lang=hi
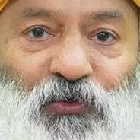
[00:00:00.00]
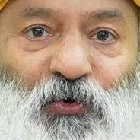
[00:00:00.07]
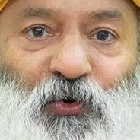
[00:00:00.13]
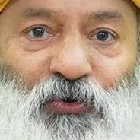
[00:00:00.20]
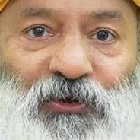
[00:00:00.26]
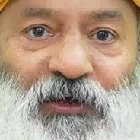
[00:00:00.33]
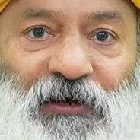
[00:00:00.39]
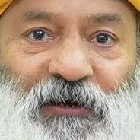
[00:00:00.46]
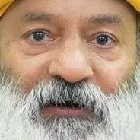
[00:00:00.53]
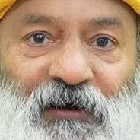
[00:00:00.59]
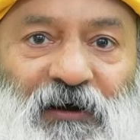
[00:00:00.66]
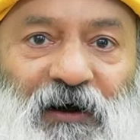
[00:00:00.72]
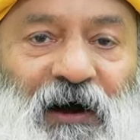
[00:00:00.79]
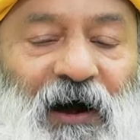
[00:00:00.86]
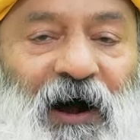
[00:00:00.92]
दो दिन
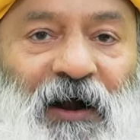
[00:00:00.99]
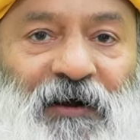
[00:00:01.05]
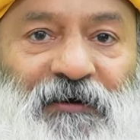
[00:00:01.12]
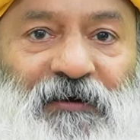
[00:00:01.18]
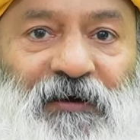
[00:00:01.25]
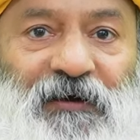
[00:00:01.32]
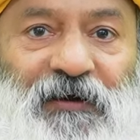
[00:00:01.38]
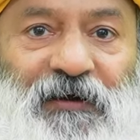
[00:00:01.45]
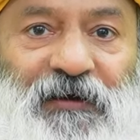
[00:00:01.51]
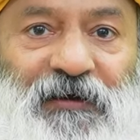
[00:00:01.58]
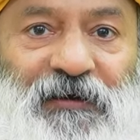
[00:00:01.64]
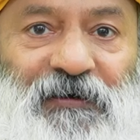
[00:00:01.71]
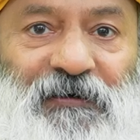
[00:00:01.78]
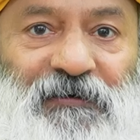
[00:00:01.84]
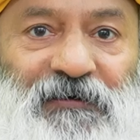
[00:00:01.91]
आठ घंटे
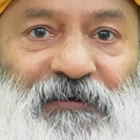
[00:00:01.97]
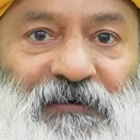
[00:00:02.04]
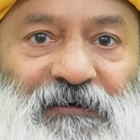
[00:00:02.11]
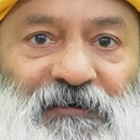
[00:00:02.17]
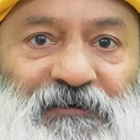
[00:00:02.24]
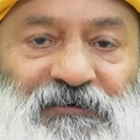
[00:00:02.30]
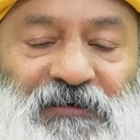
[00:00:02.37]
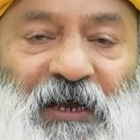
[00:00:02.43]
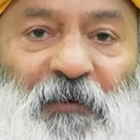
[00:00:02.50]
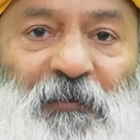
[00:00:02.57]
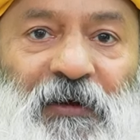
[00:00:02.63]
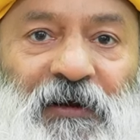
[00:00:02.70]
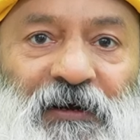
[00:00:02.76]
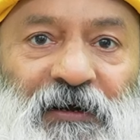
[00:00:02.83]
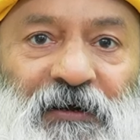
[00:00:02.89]
छः
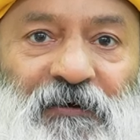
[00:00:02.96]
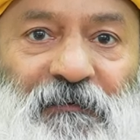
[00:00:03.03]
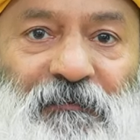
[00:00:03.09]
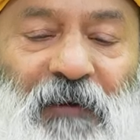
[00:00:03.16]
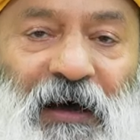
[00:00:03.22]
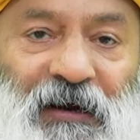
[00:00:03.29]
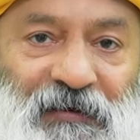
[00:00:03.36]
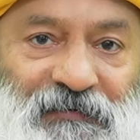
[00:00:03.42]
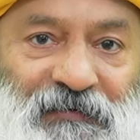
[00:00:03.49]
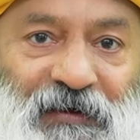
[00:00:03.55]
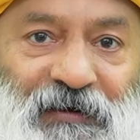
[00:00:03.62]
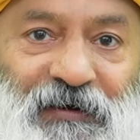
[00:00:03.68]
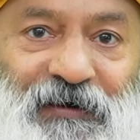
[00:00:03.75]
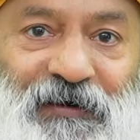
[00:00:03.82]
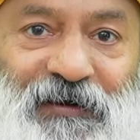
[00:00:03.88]
मिनट बारह
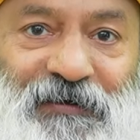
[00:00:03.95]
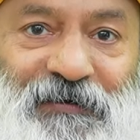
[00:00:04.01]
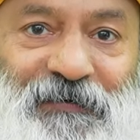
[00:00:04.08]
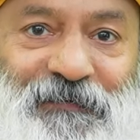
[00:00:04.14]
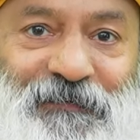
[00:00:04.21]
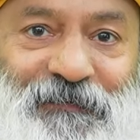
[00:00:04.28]
सेकंड है